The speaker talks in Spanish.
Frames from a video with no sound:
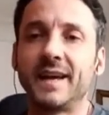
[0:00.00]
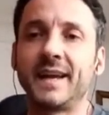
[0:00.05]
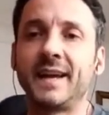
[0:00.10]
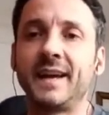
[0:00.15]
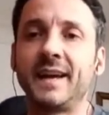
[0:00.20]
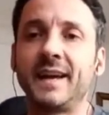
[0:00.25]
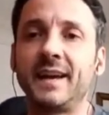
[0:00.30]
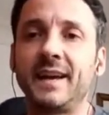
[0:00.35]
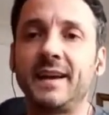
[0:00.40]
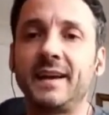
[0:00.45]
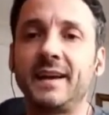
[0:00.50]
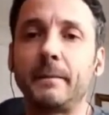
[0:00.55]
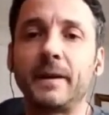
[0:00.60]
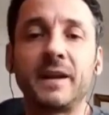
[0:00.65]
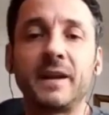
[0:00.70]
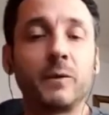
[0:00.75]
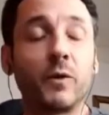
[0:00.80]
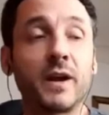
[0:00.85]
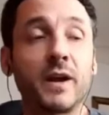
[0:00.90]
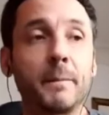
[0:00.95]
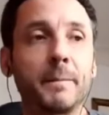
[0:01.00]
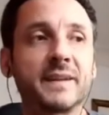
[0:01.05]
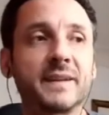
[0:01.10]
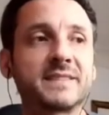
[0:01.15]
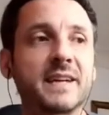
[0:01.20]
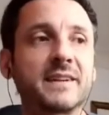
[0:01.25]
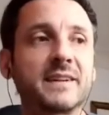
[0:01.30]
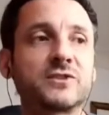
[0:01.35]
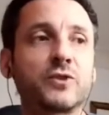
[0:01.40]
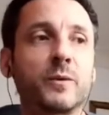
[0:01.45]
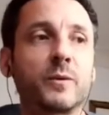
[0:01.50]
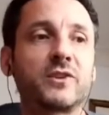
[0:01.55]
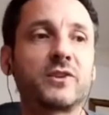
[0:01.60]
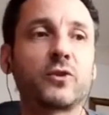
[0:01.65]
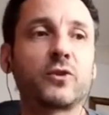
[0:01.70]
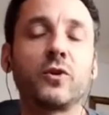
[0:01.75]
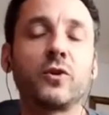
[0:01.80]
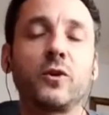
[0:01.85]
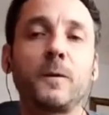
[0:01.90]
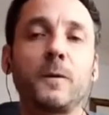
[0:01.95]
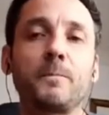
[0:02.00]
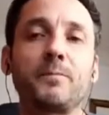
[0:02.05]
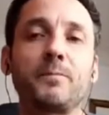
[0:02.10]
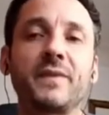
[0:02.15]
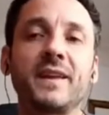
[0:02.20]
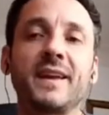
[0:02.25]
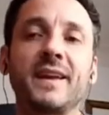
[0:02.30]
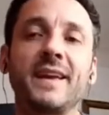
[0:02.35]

Eh, y voy a empezar sobre todo